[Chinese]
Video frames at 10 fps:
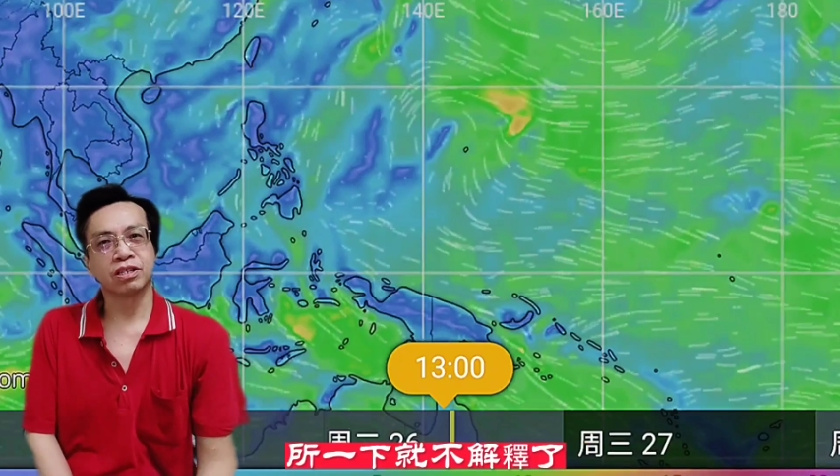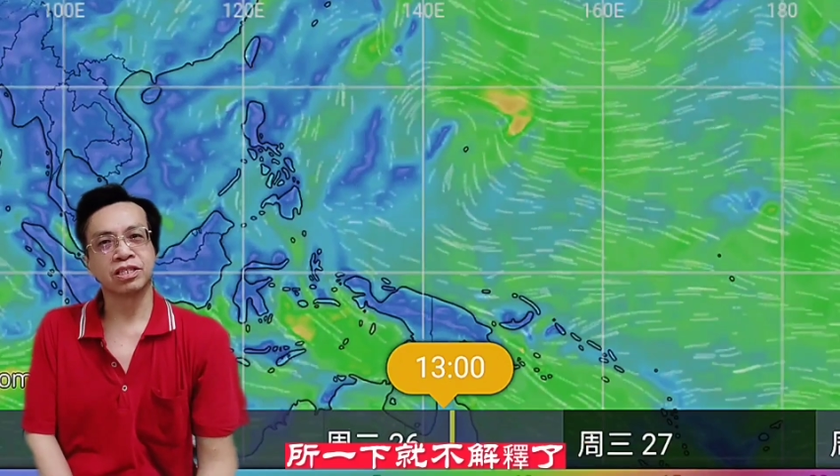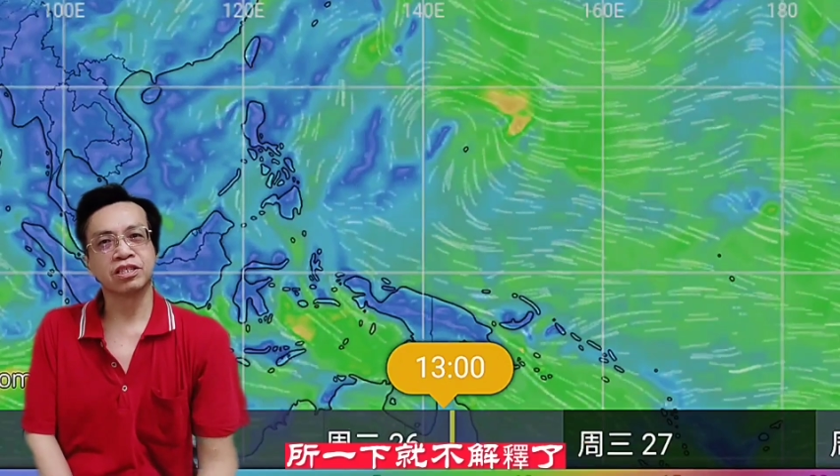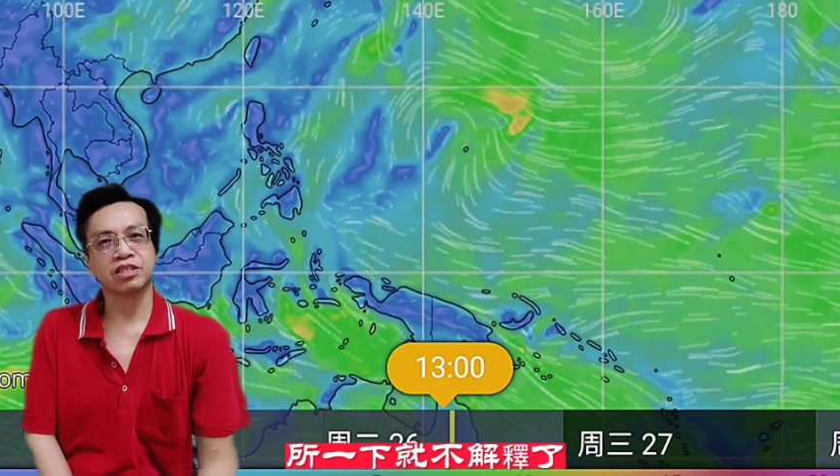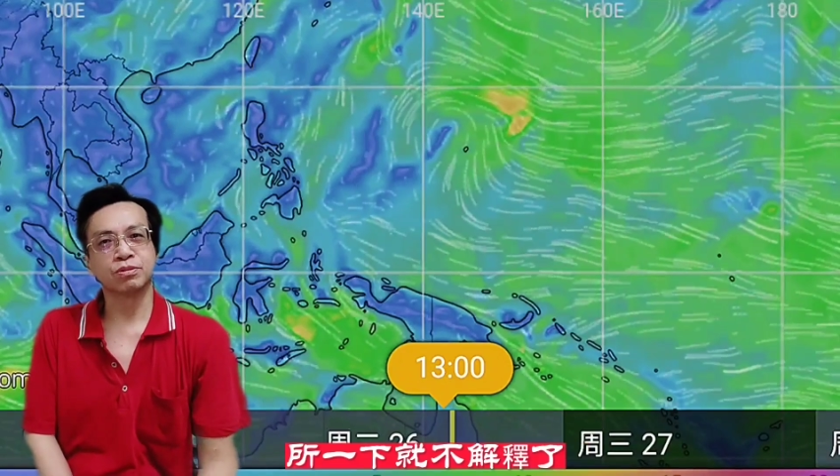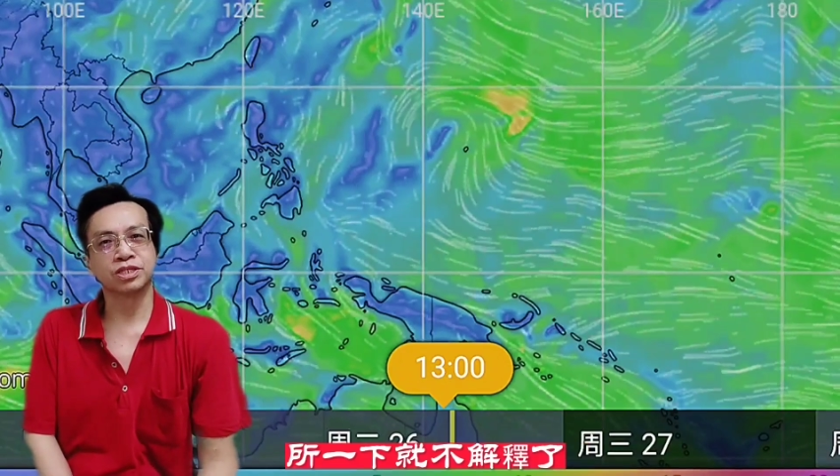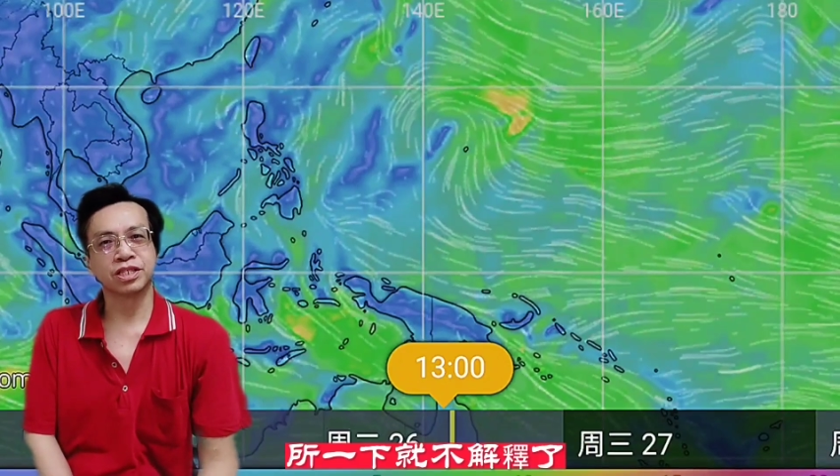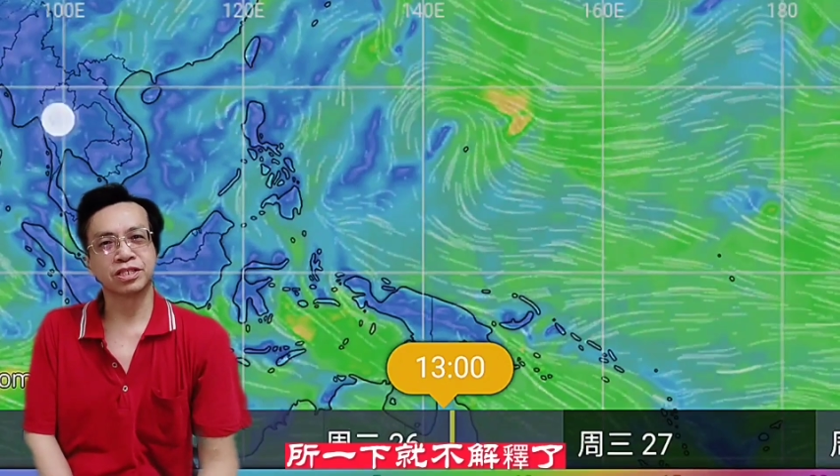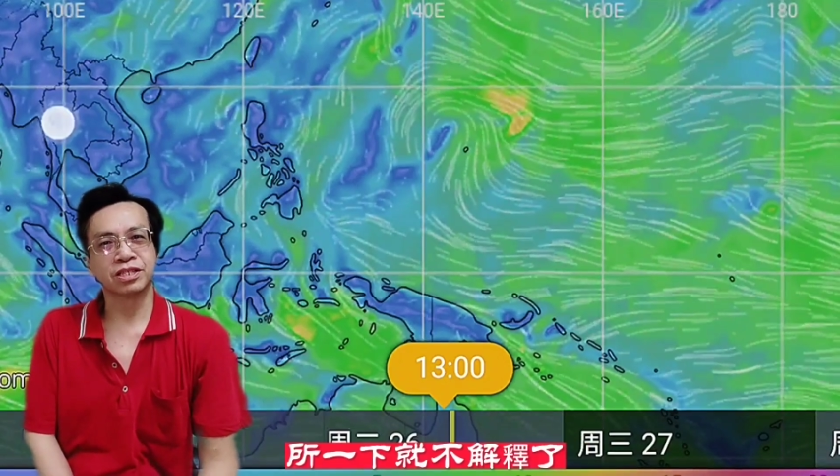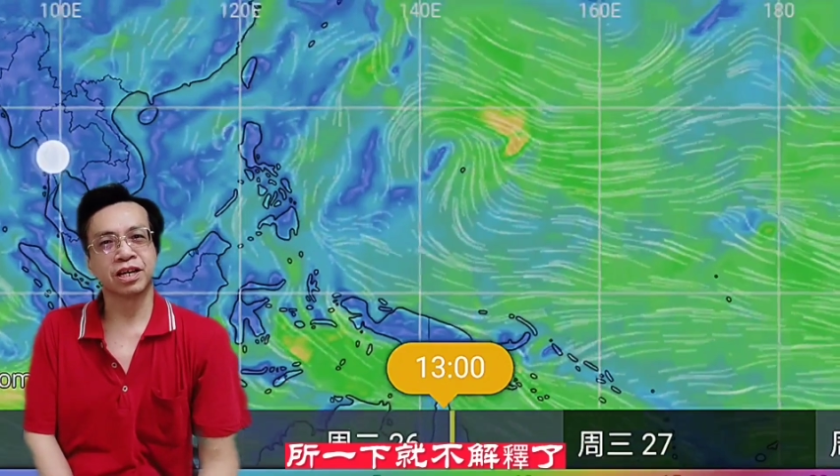以下就不
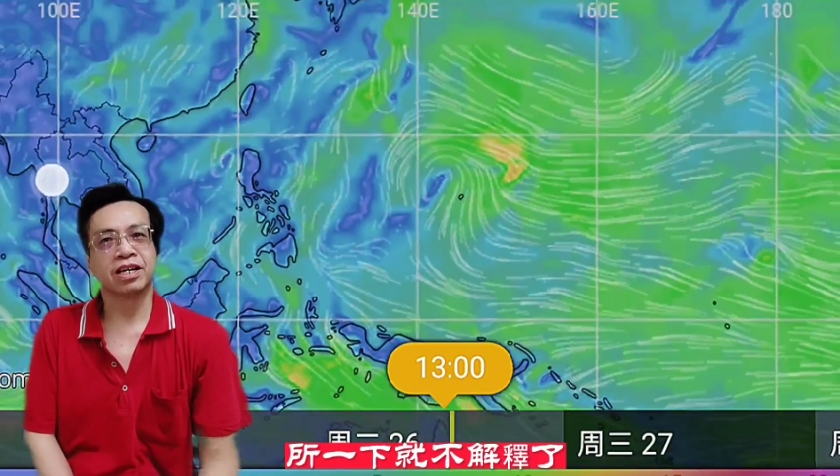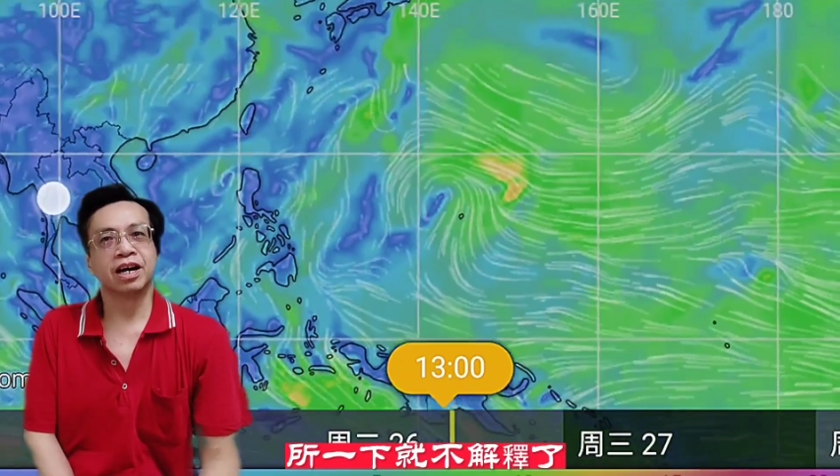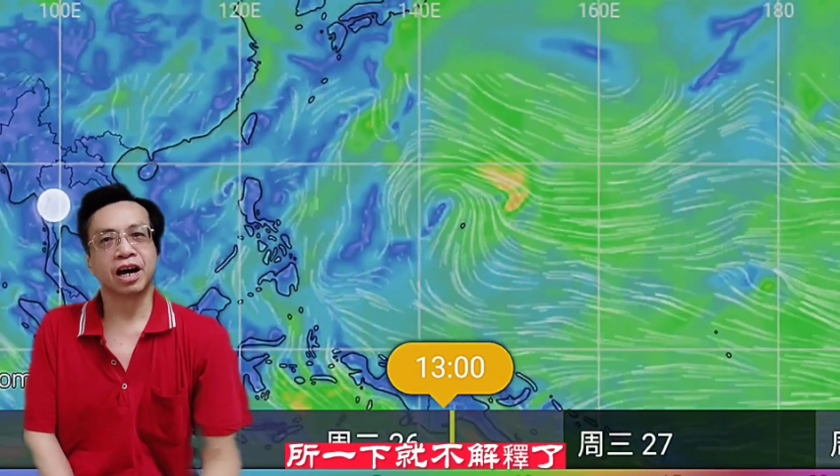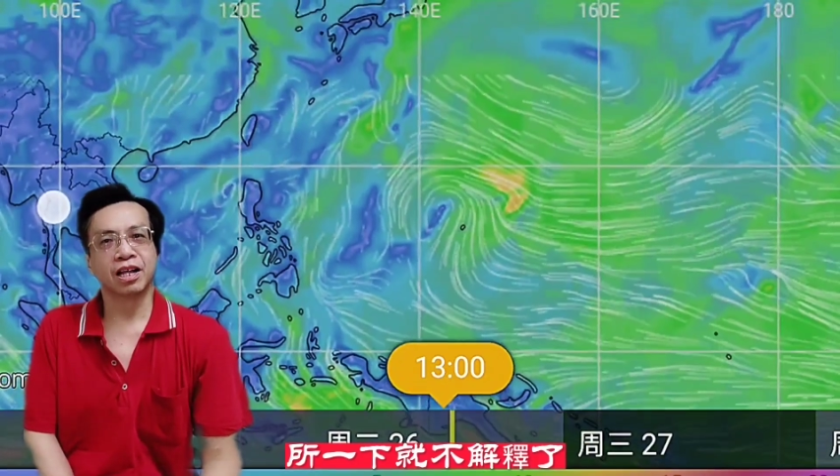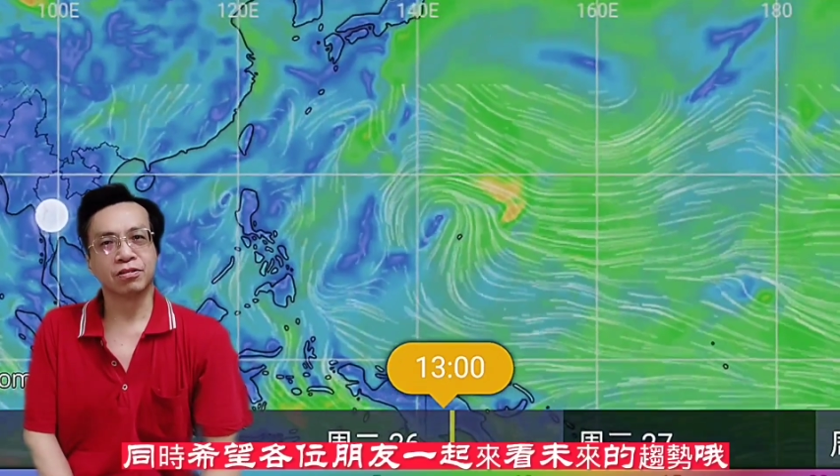解释了啊。